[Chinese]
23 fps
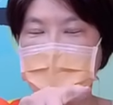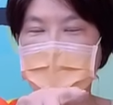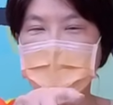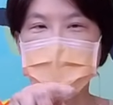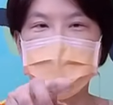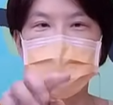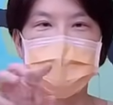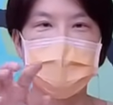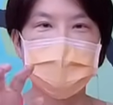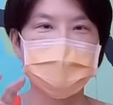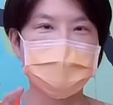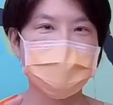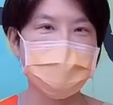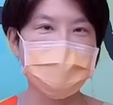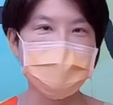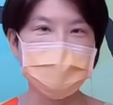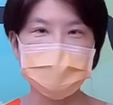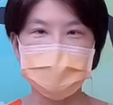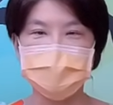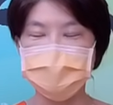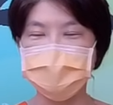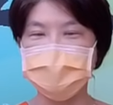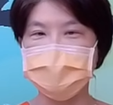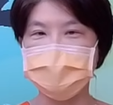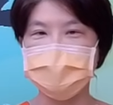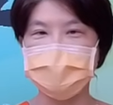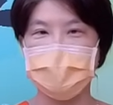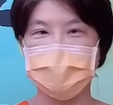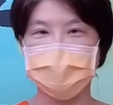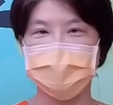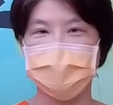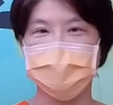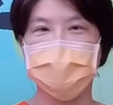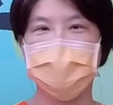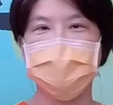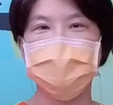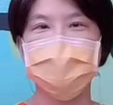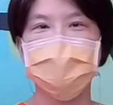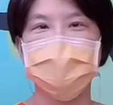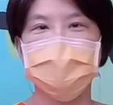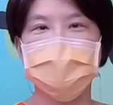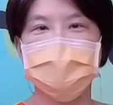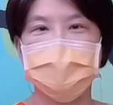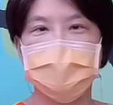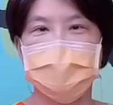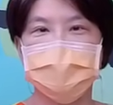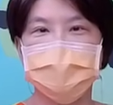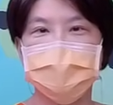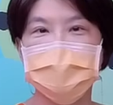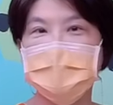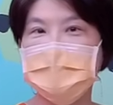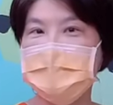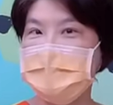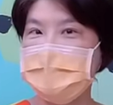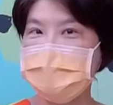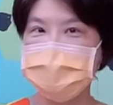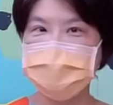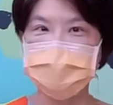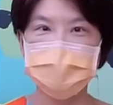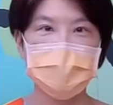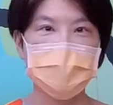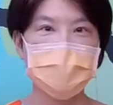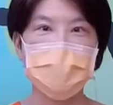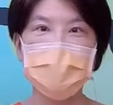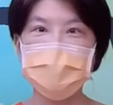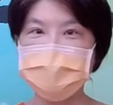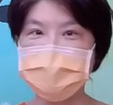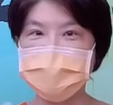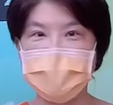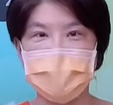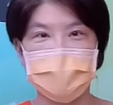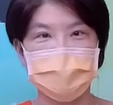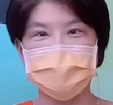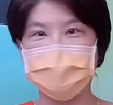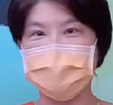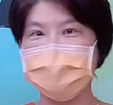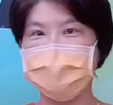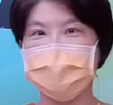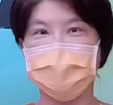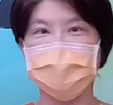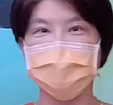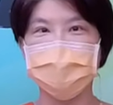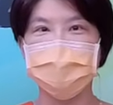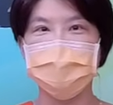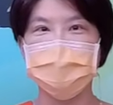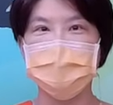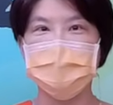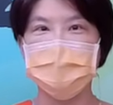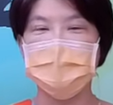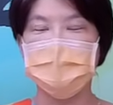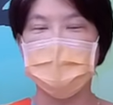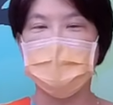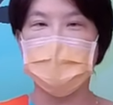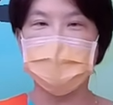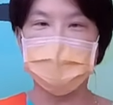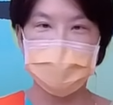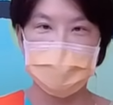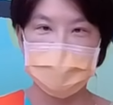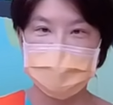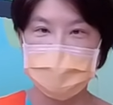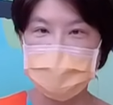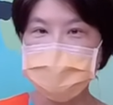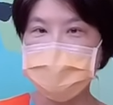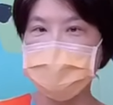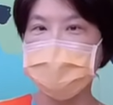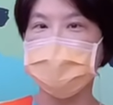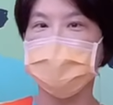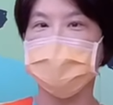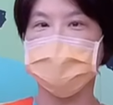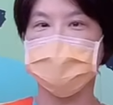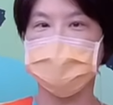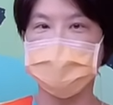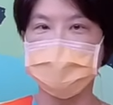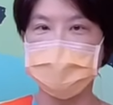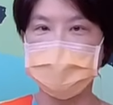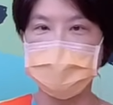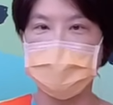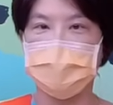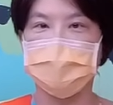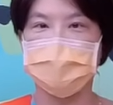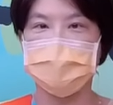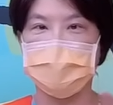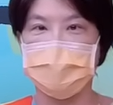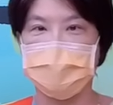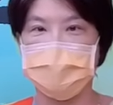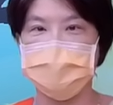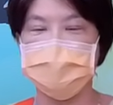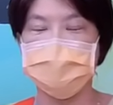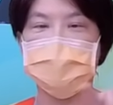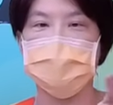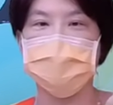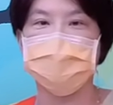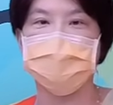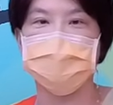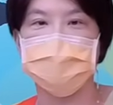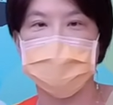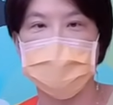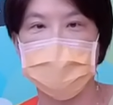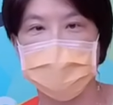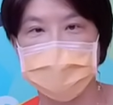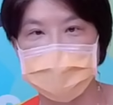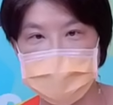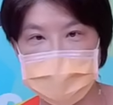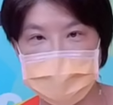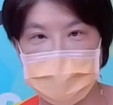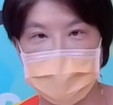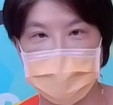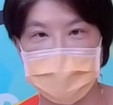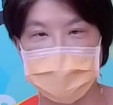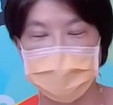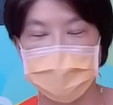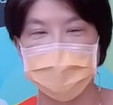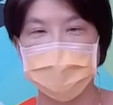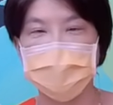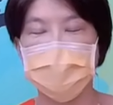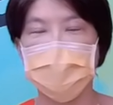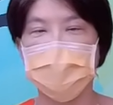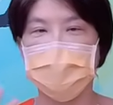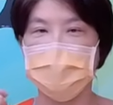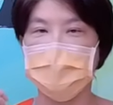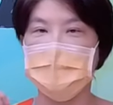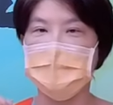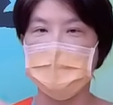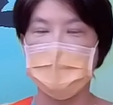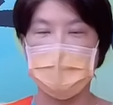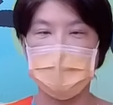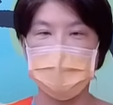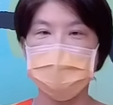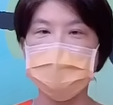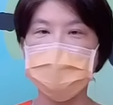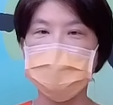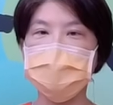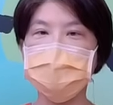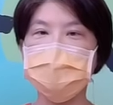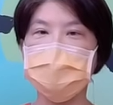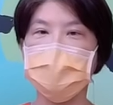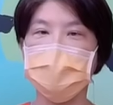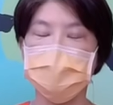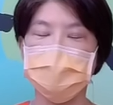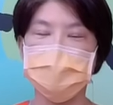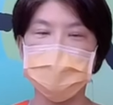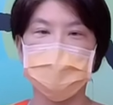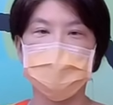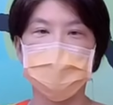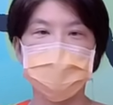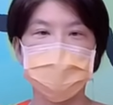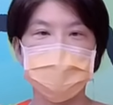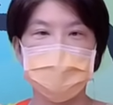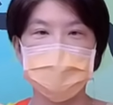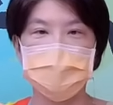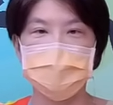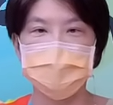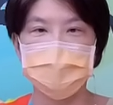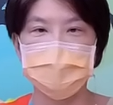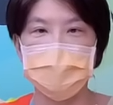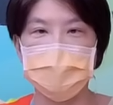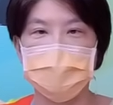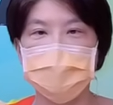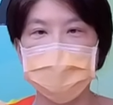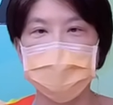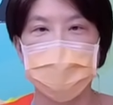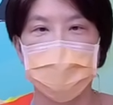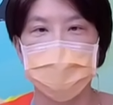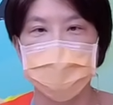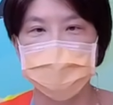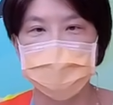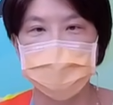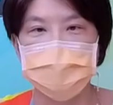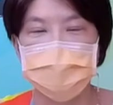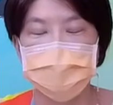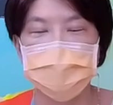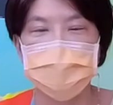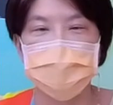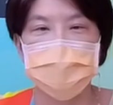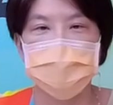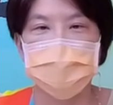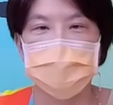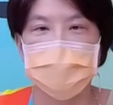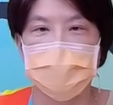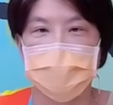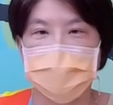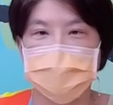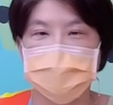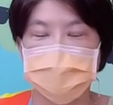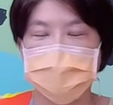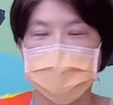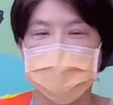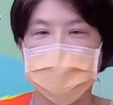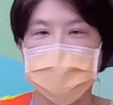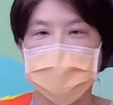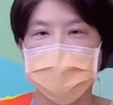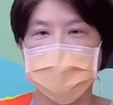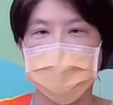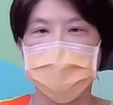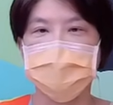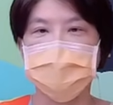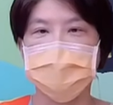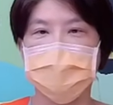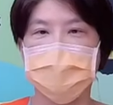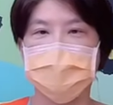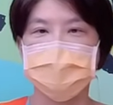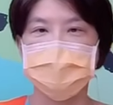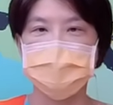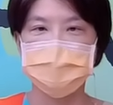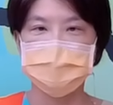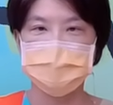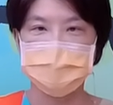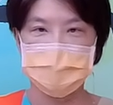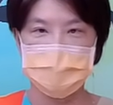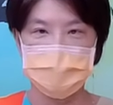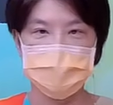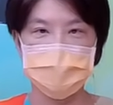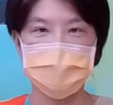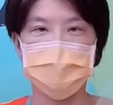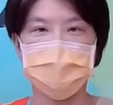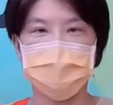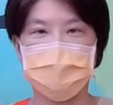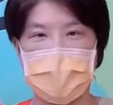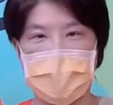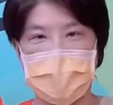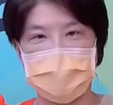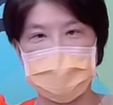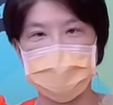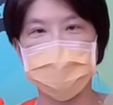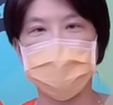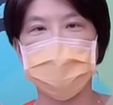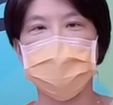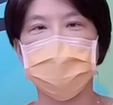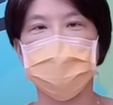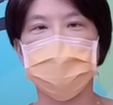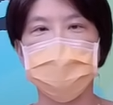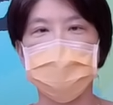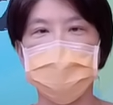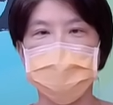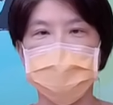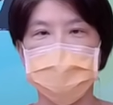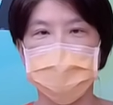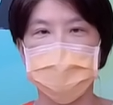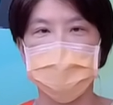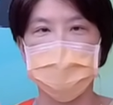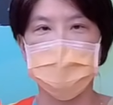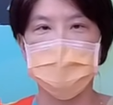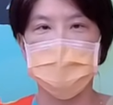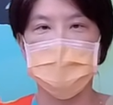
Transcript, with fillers: 所以第一个人去踩的很紧张，最后踩的人。他可能就会知道哪一些不要踩了。好，还有另外一个，我觉得非常恐怖，因为我有看过一点点，就拔河游戏，